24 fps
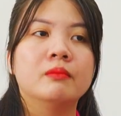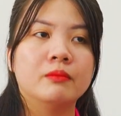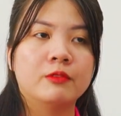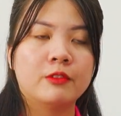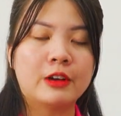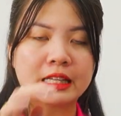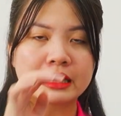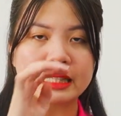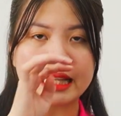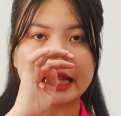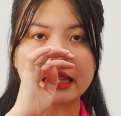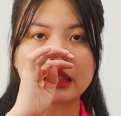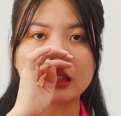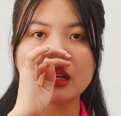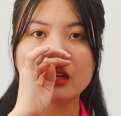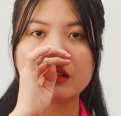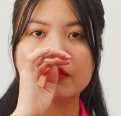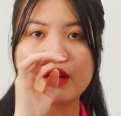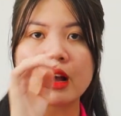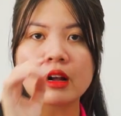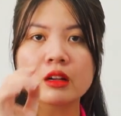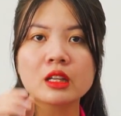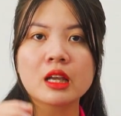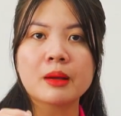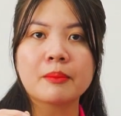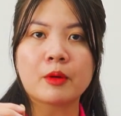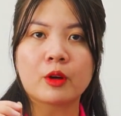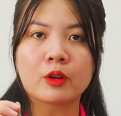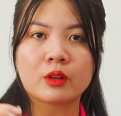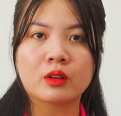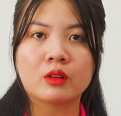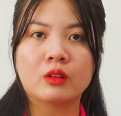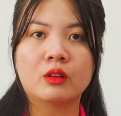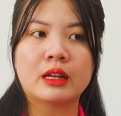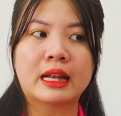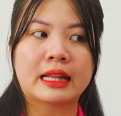và sẽ tư vấn cho
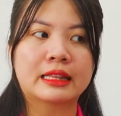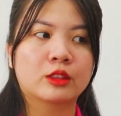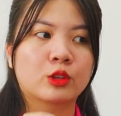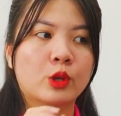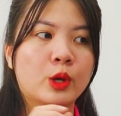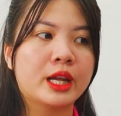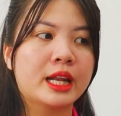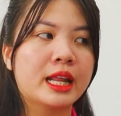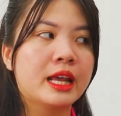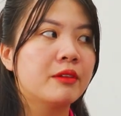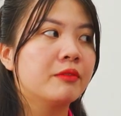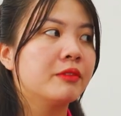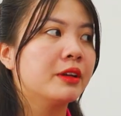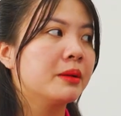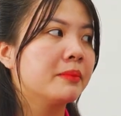mọi người là tùy theo